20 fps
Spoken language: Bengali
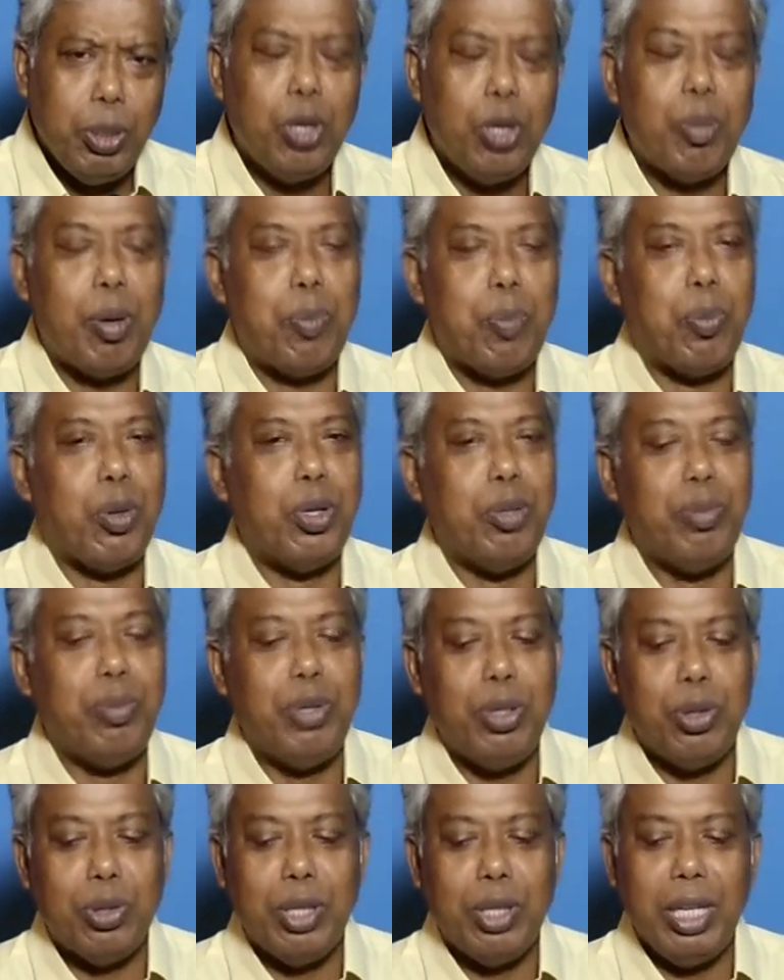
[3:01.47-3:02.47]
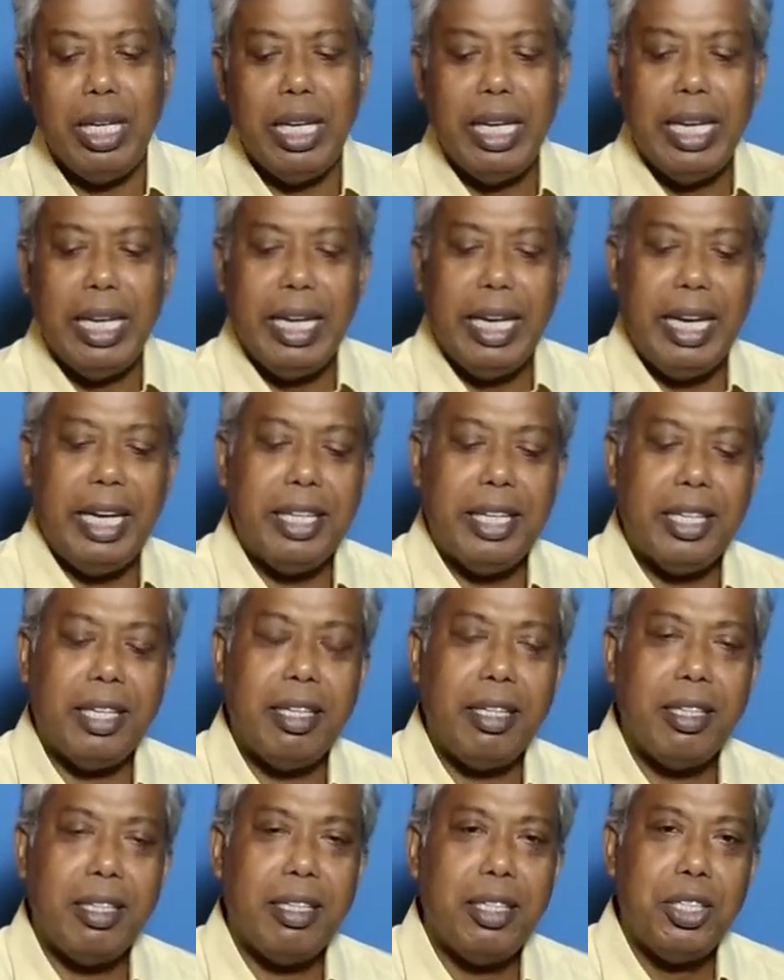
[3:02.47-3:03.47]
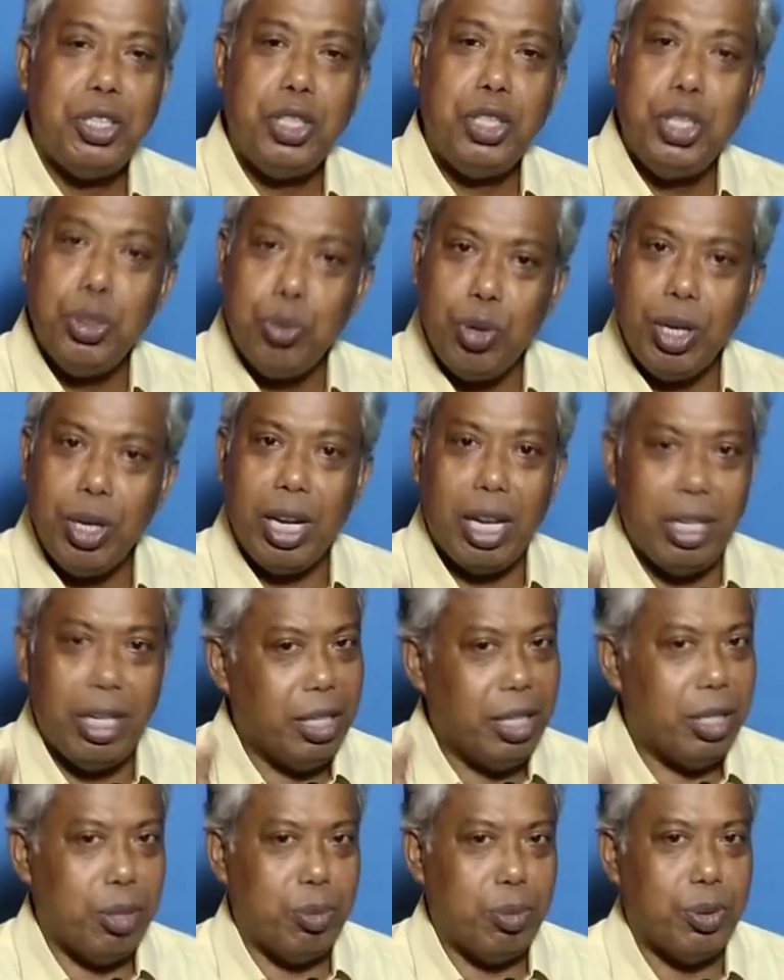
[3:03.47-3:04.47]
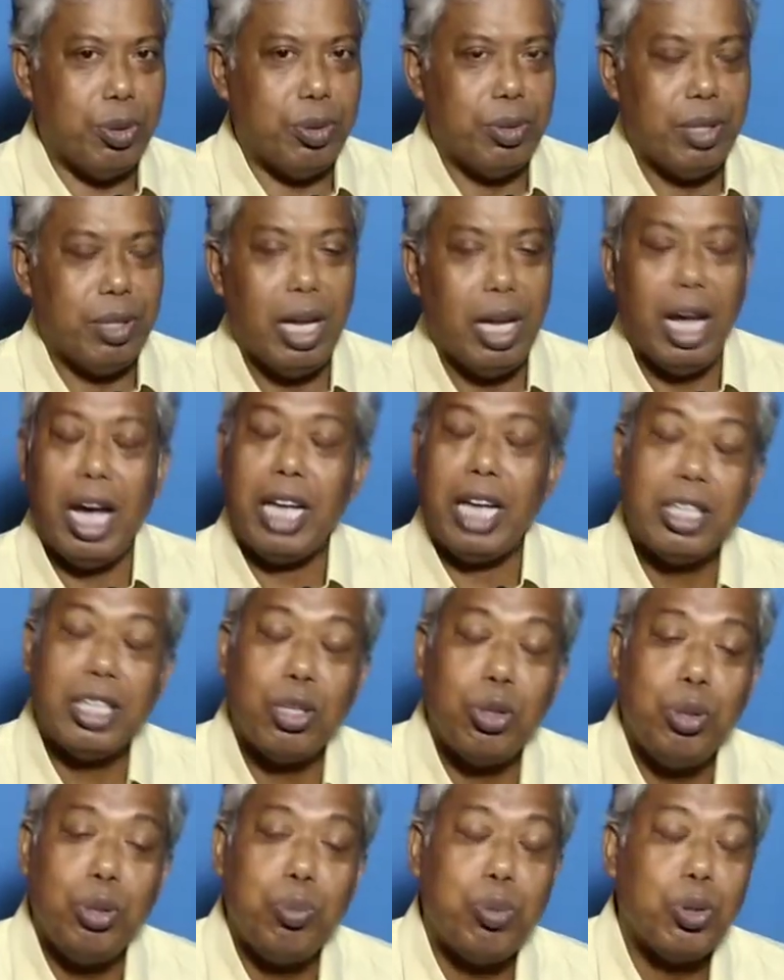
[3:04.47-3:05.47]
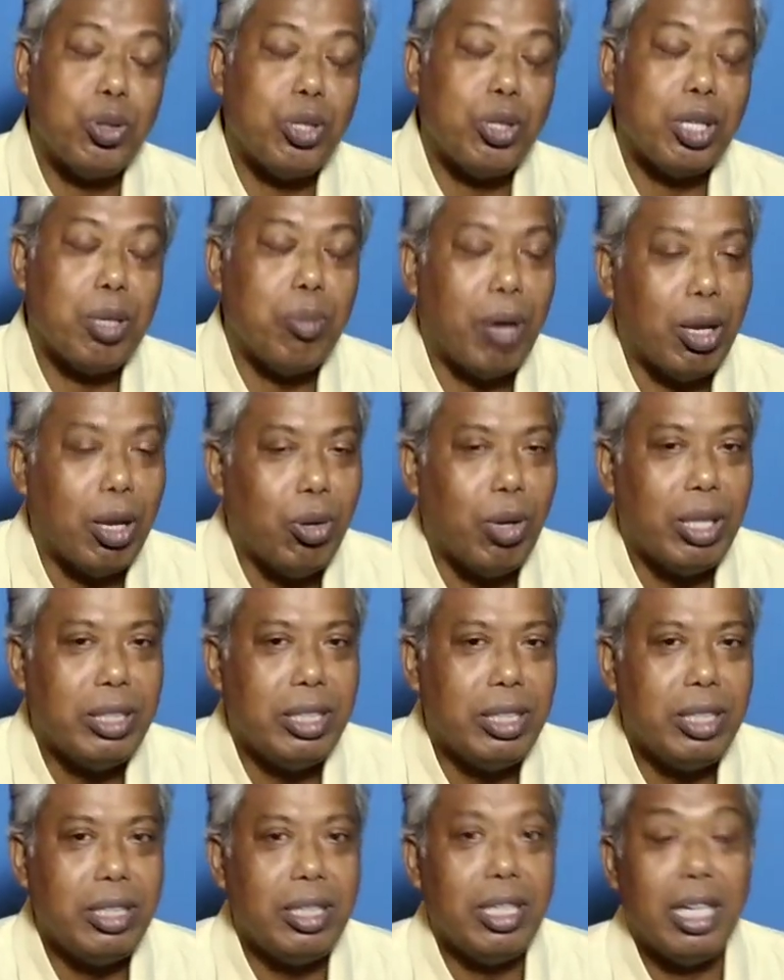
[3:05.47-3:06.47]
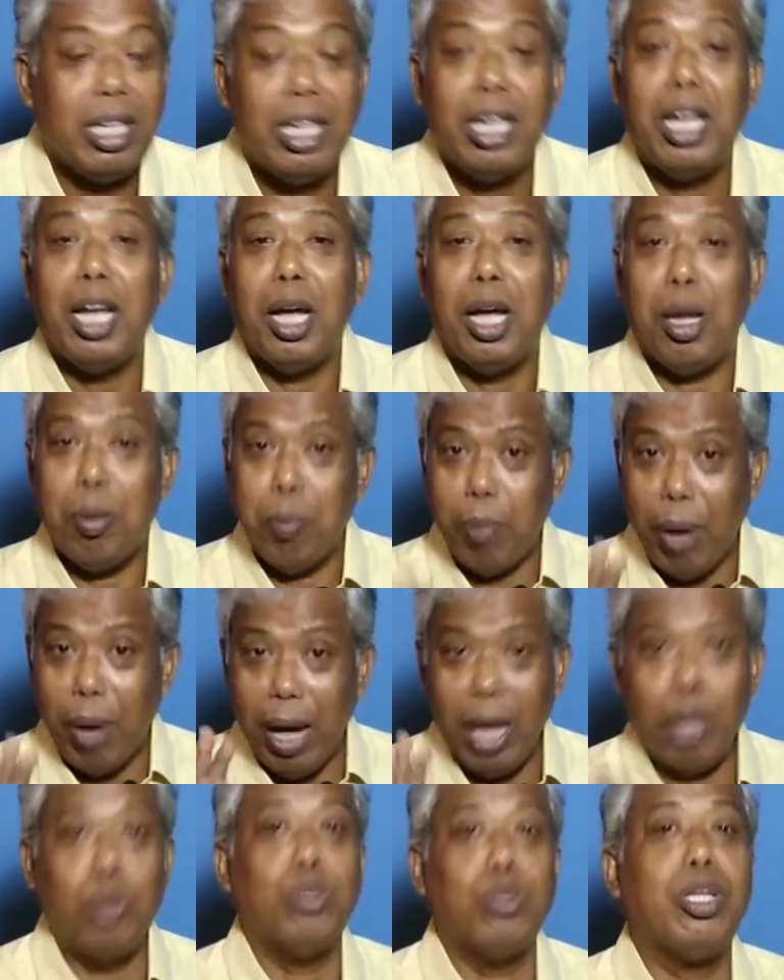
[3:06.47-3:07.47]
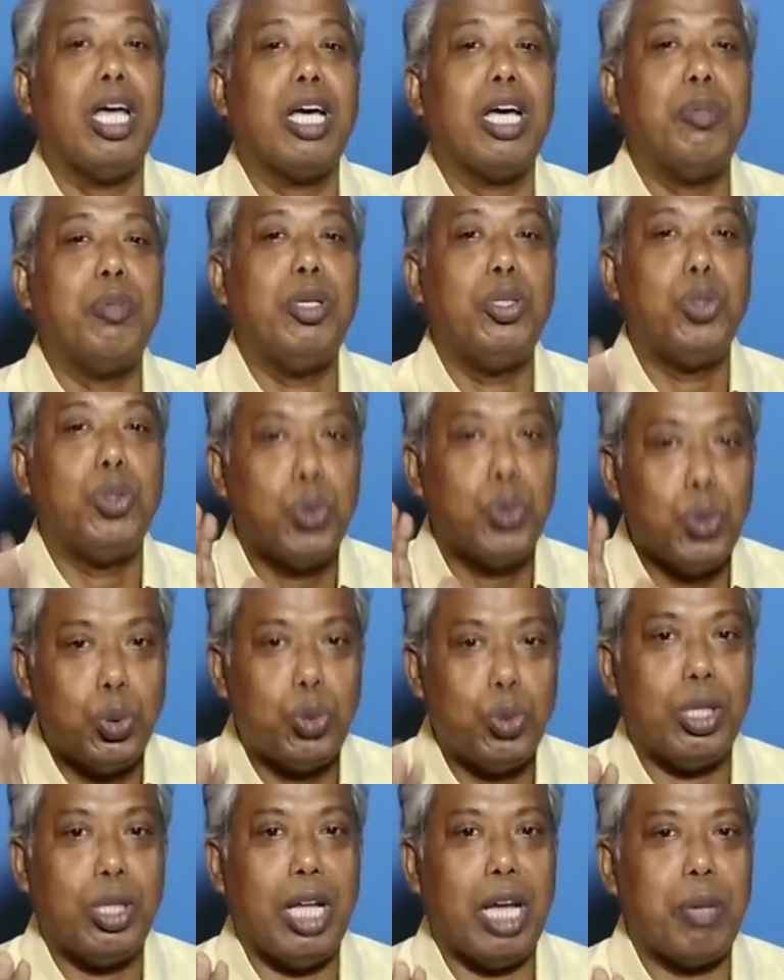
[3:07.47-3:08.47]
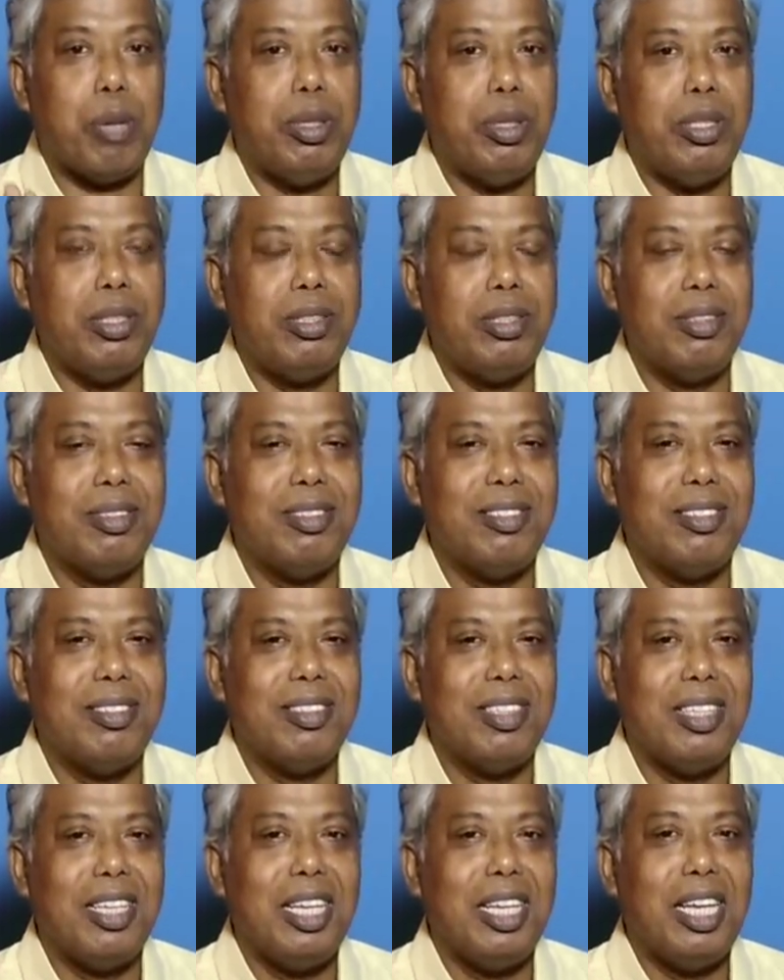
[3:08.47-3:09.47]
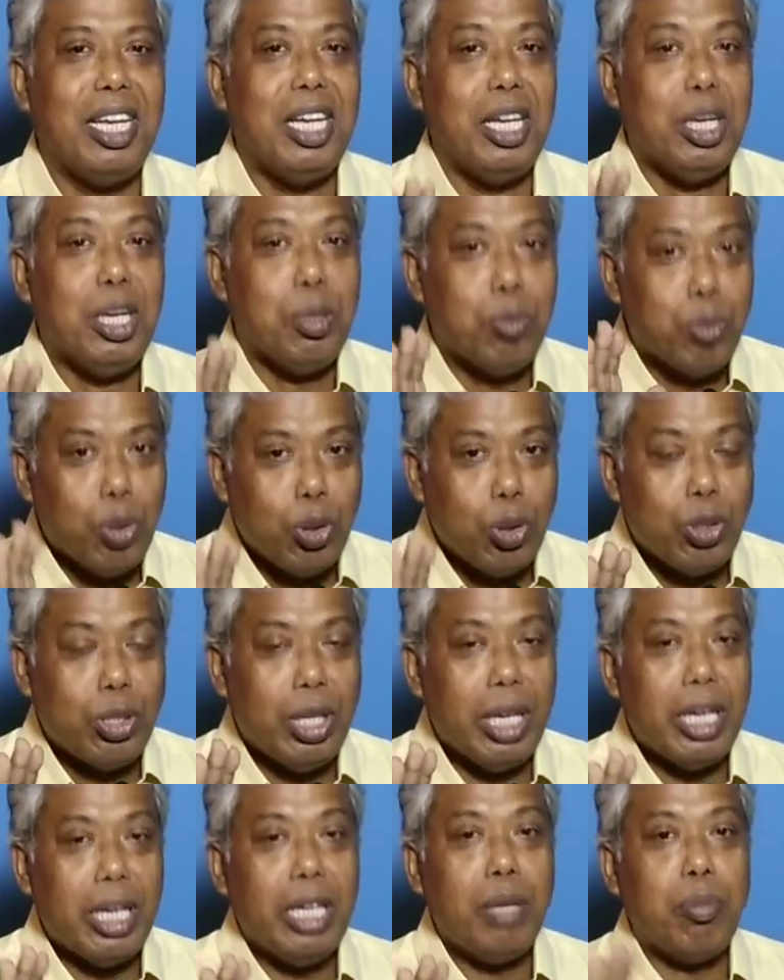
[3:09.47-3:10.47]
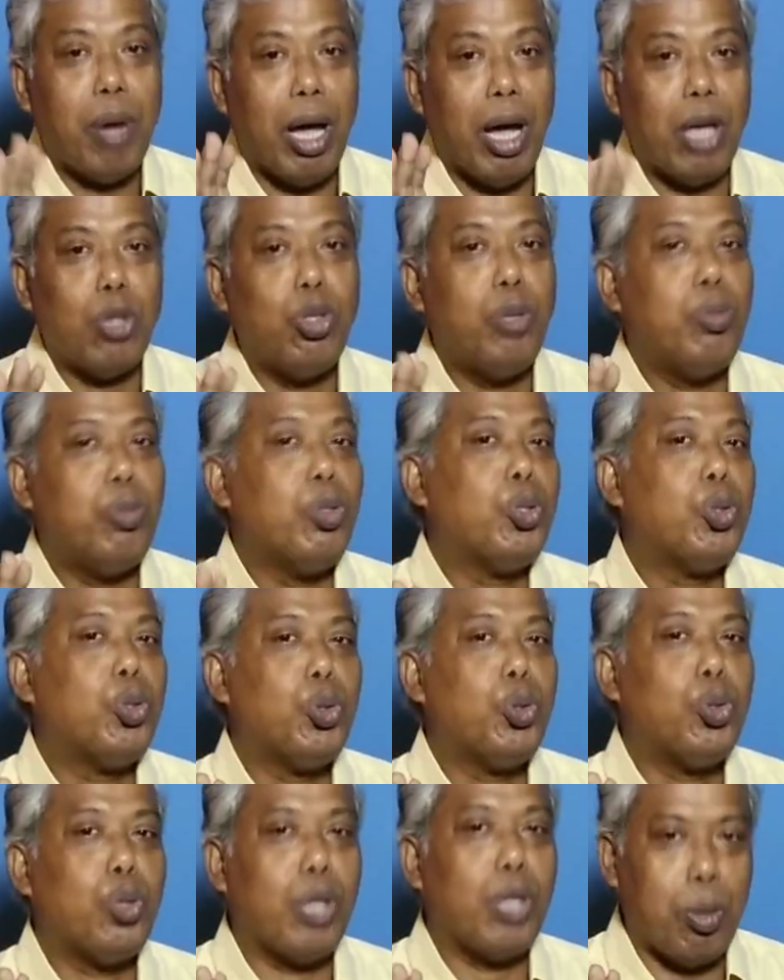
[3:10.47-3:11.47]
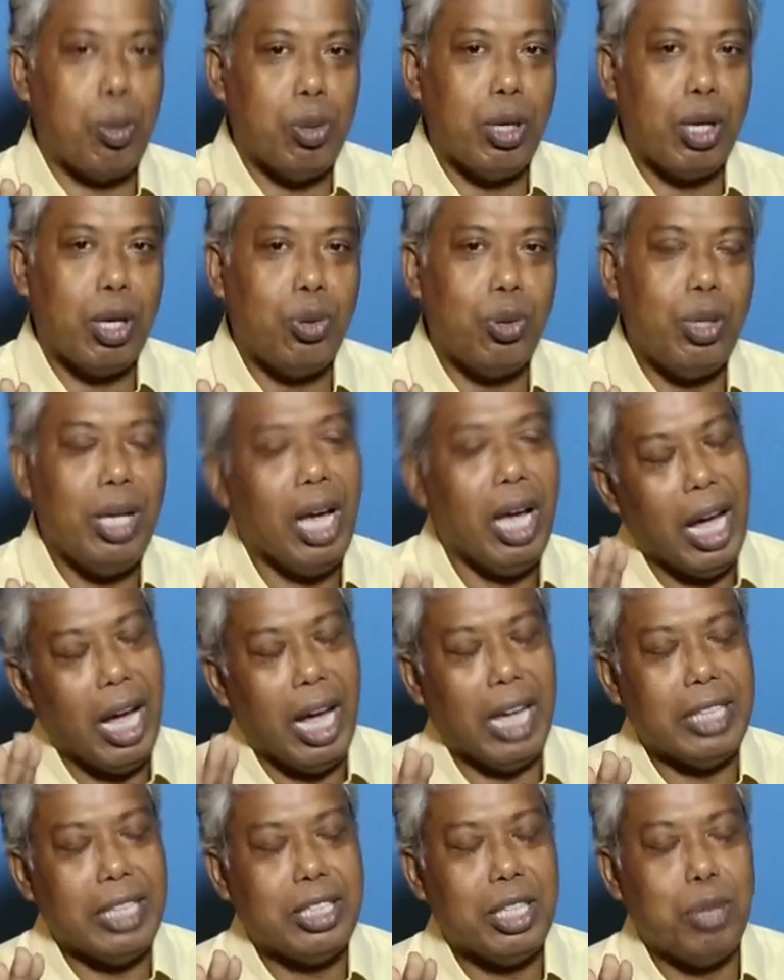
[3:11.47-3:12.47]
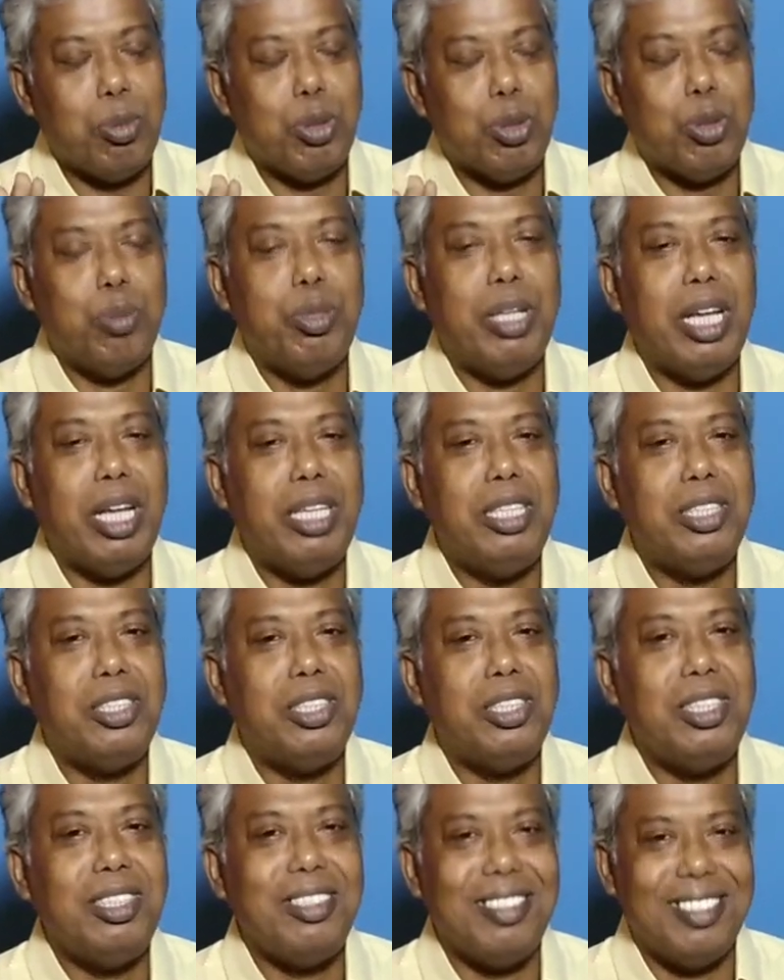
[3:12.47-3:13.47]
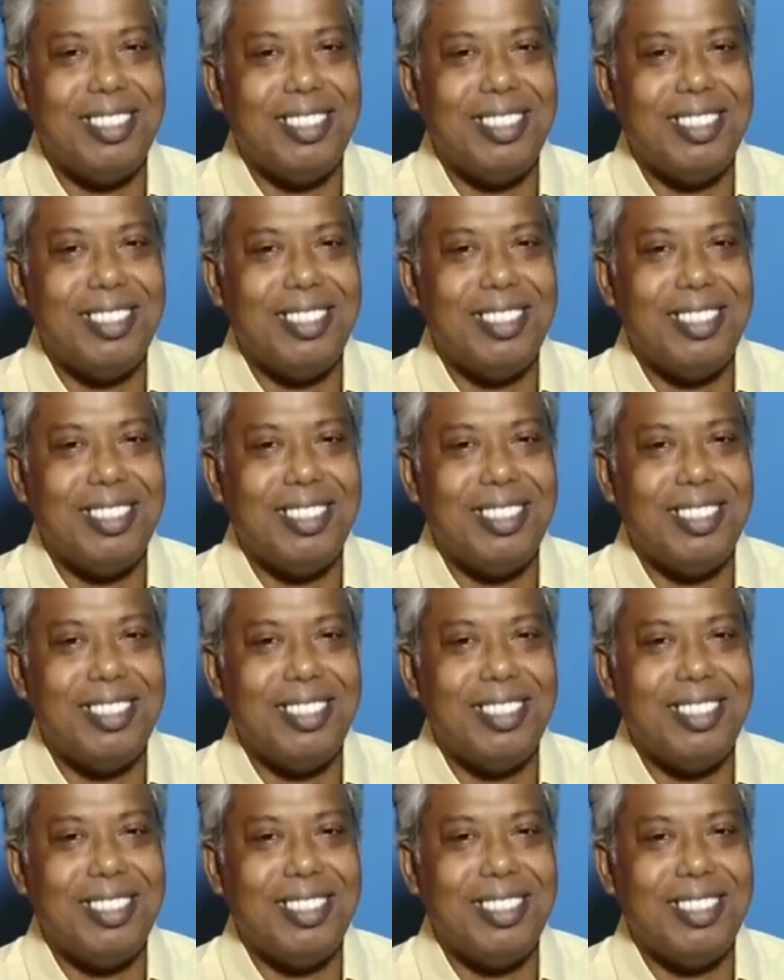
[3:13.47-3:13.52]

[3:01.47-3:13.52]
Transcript: ভিডিও বা পরের ভিডিওতে এটা টিউটোরিয়াল দিয়ে দেবো আশা করি প্রত্যেকে ভালো আছেন ভালো থাকবেন সুস্থ থাকবেন প্রত্যেকের ভালো এবং সুস্থ কামনা করে আজকের মতো বিদায় নিচ্ছি